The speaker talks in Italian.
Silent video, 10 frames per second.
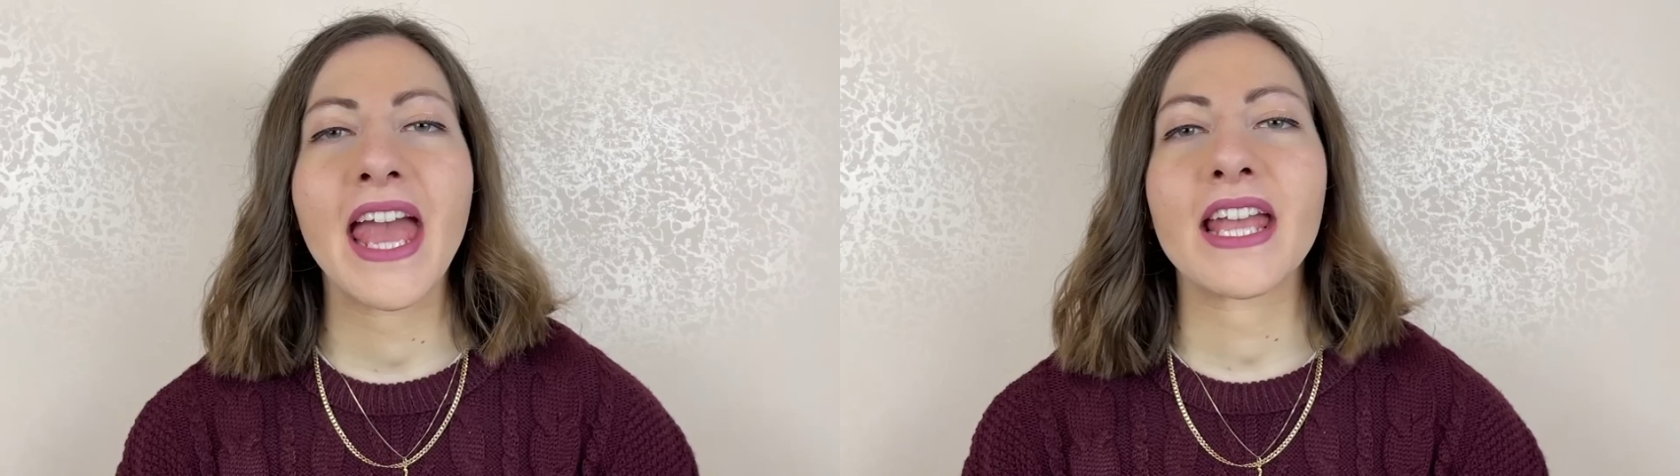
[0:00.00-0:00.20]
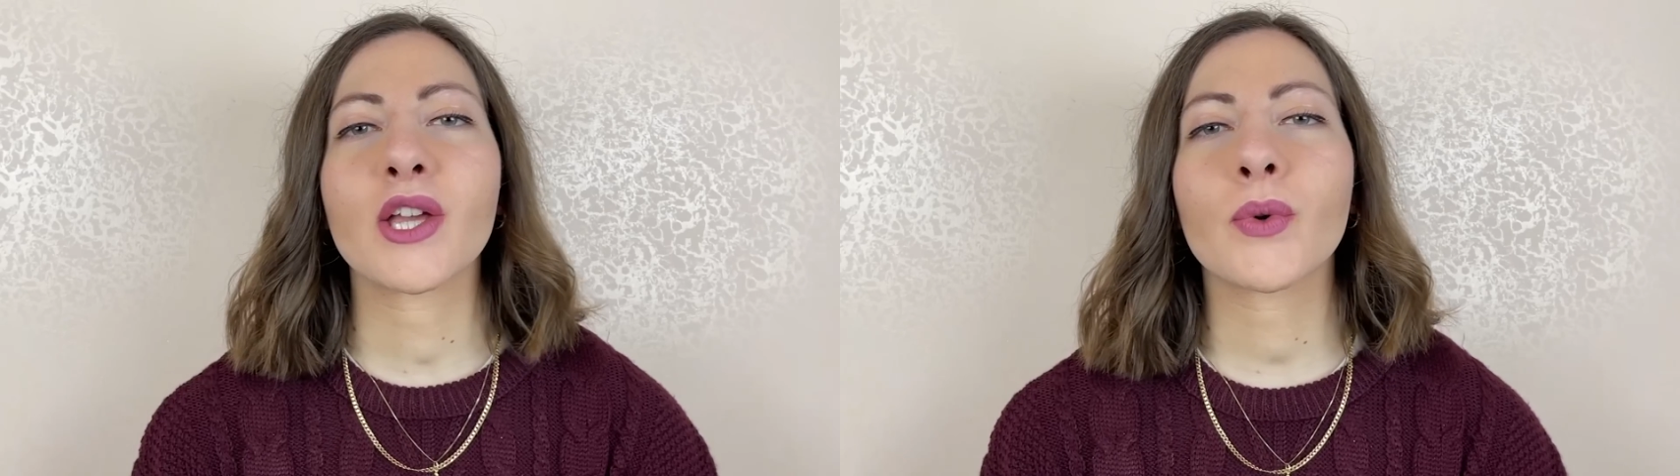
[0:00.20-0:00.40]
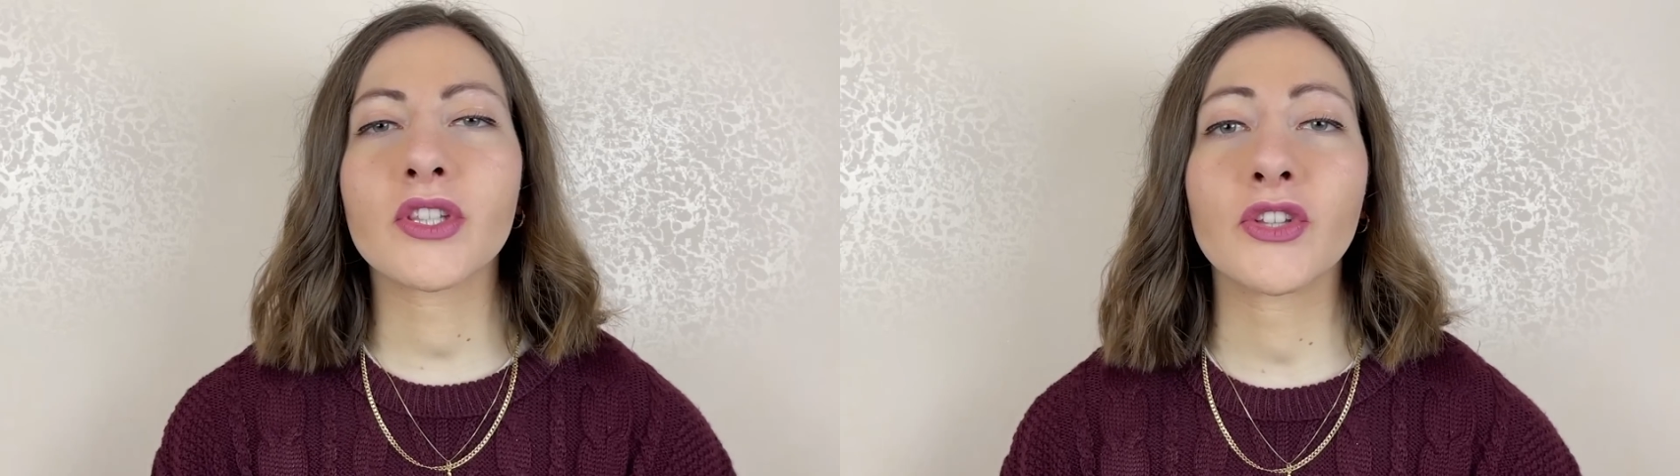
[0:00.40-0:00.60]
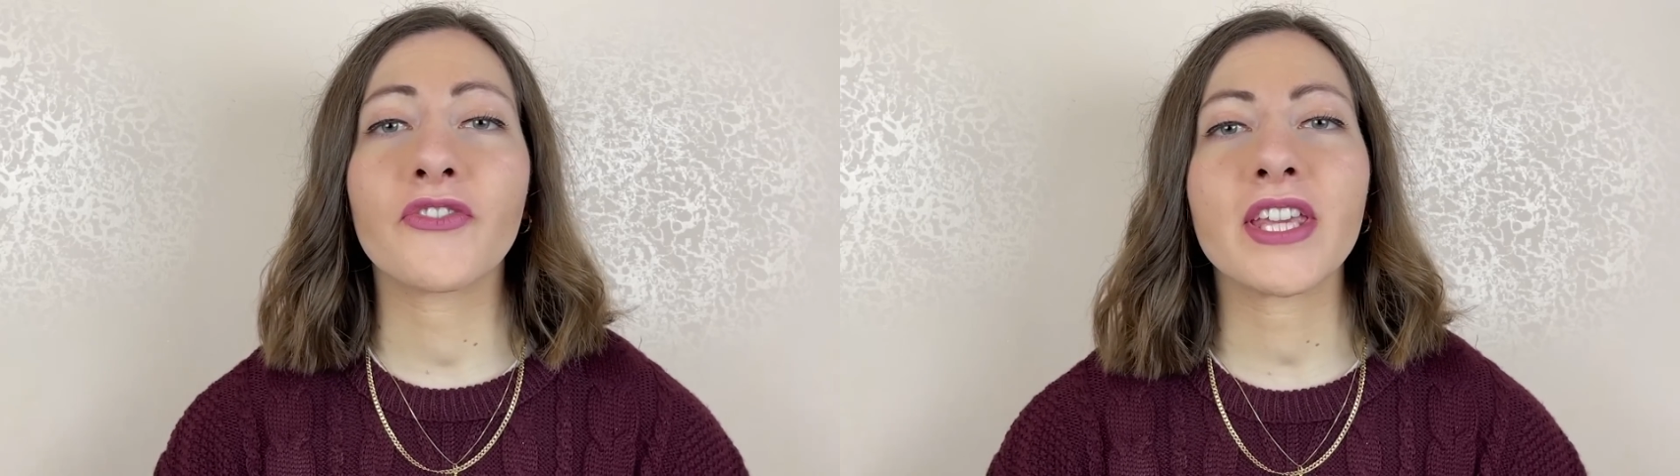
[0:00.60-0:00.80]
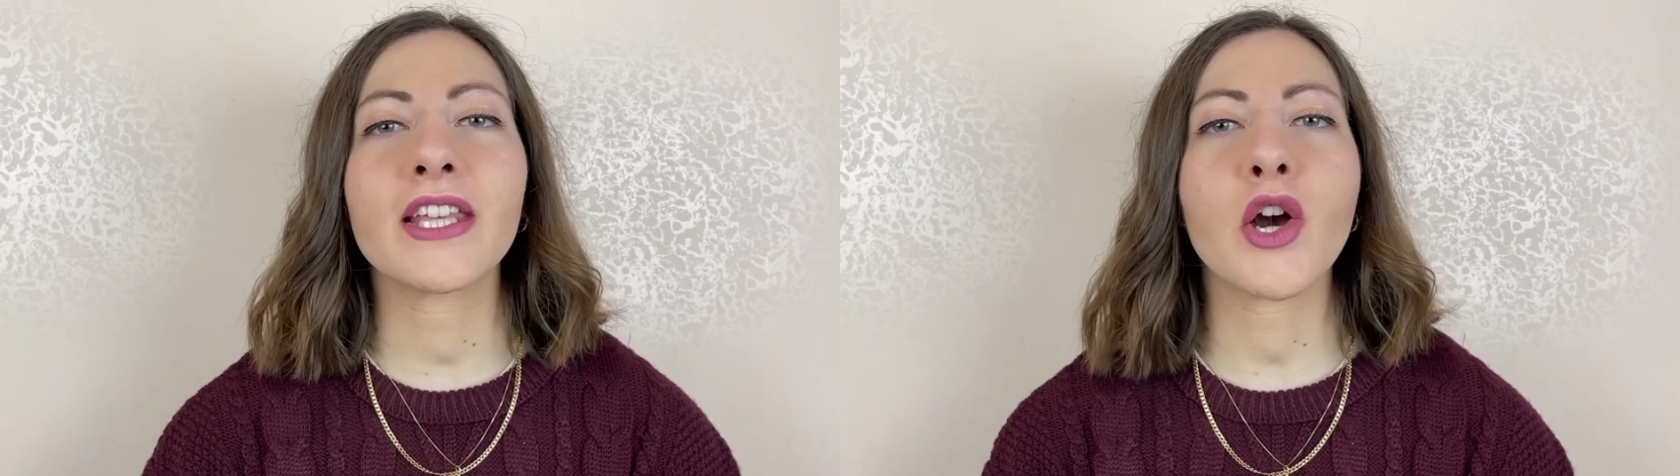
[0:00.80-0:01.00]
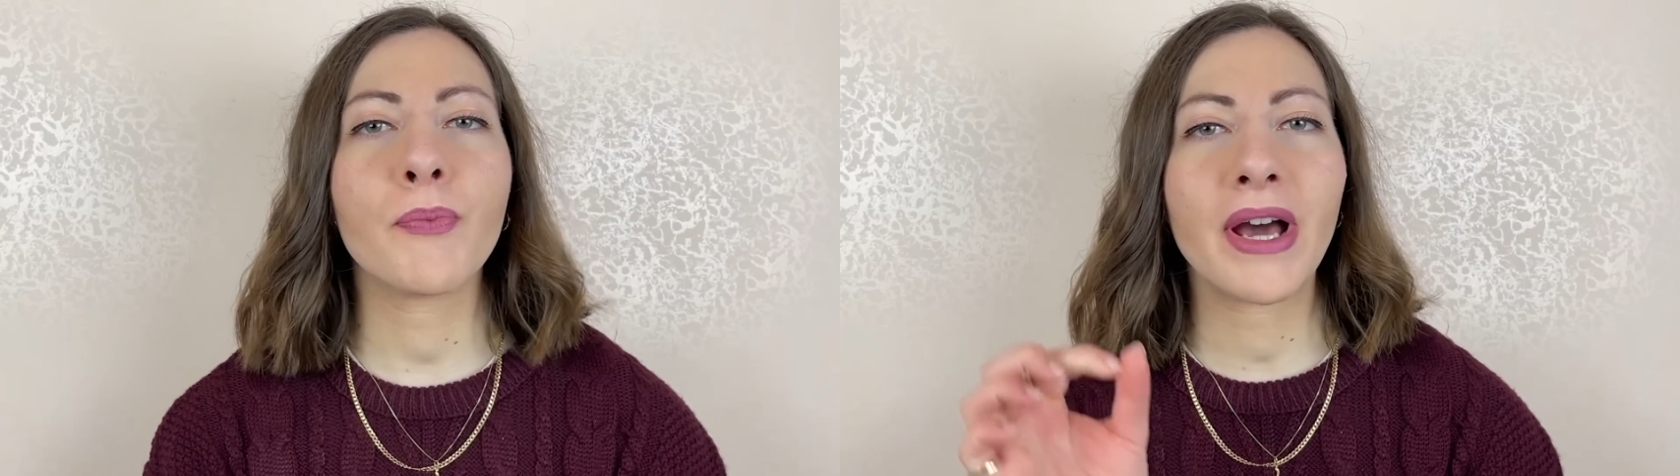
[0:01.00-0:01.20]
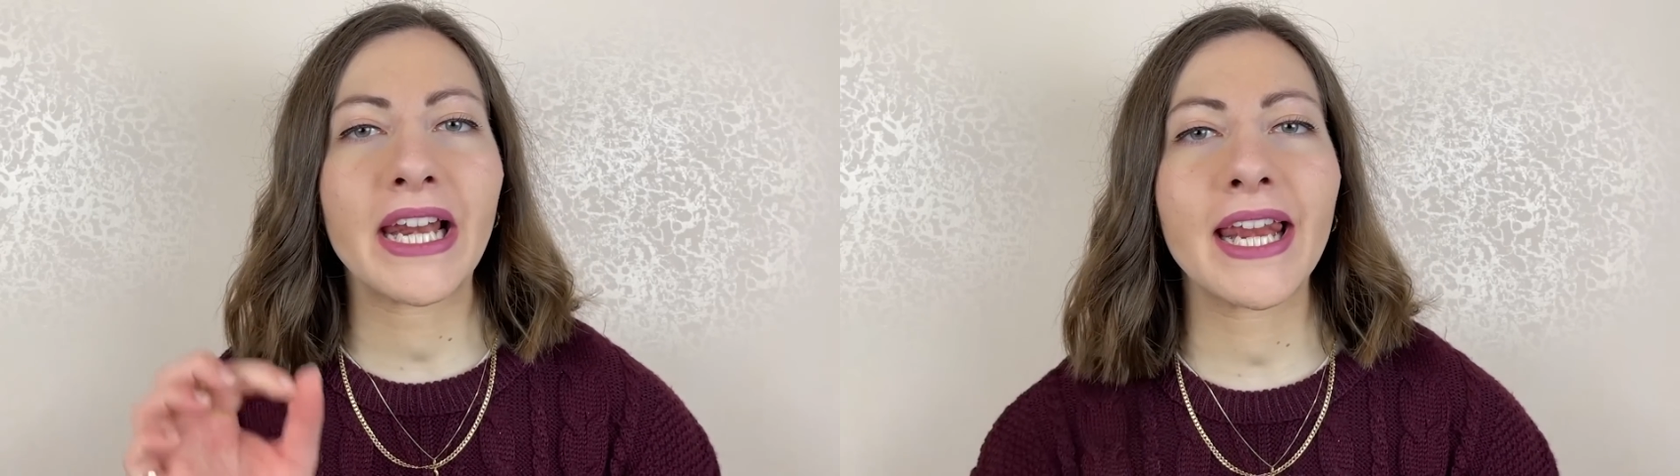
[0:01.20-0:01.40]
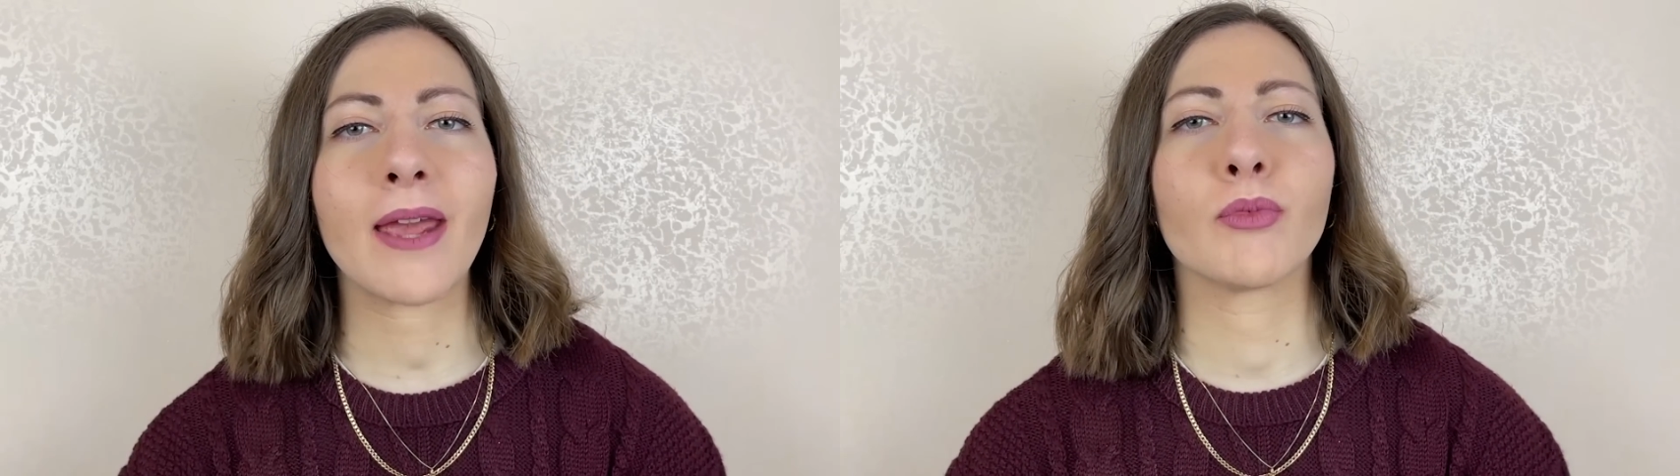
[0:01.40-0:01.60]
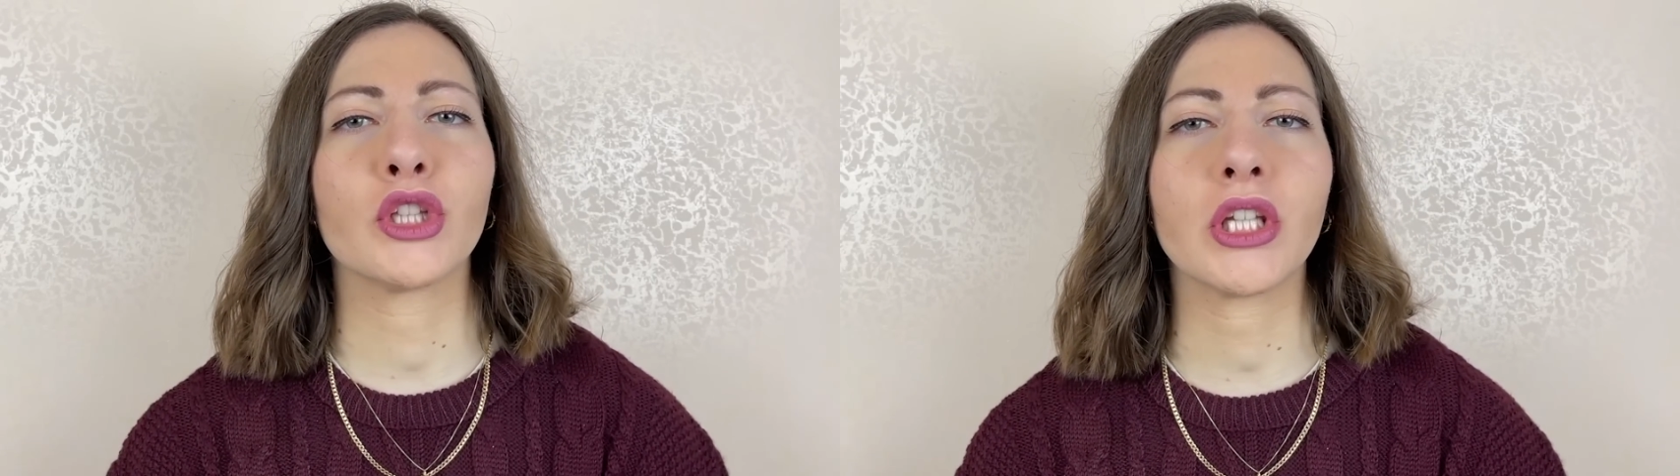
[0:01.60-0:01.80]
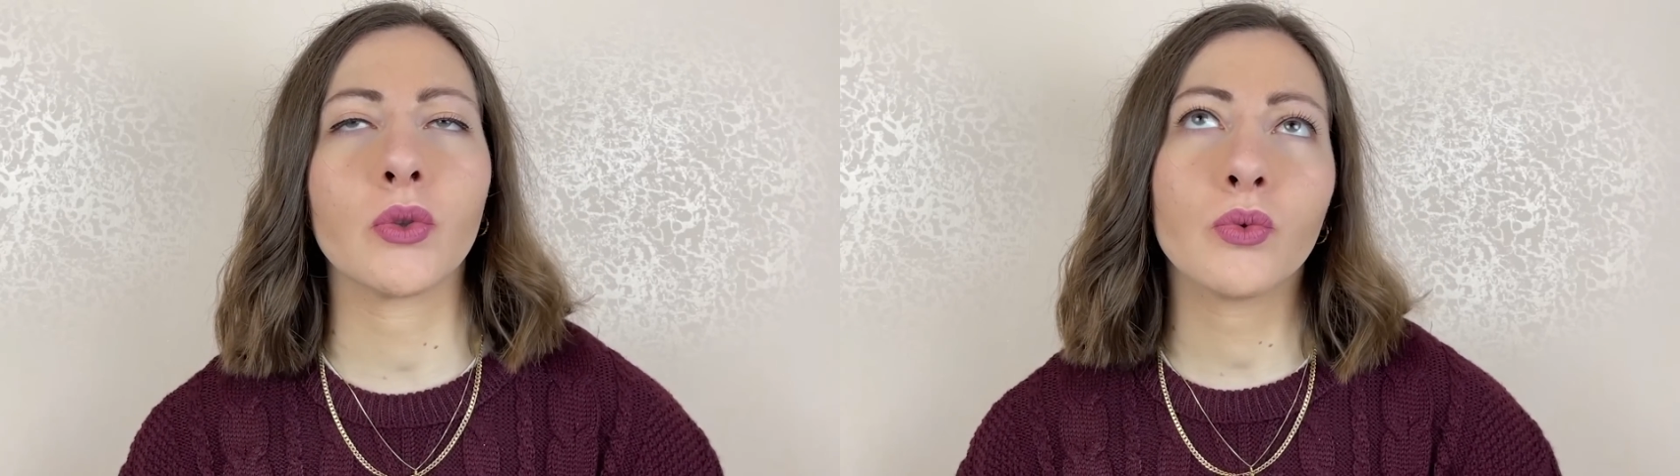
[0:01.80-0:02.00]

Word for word: In questo video parleremo di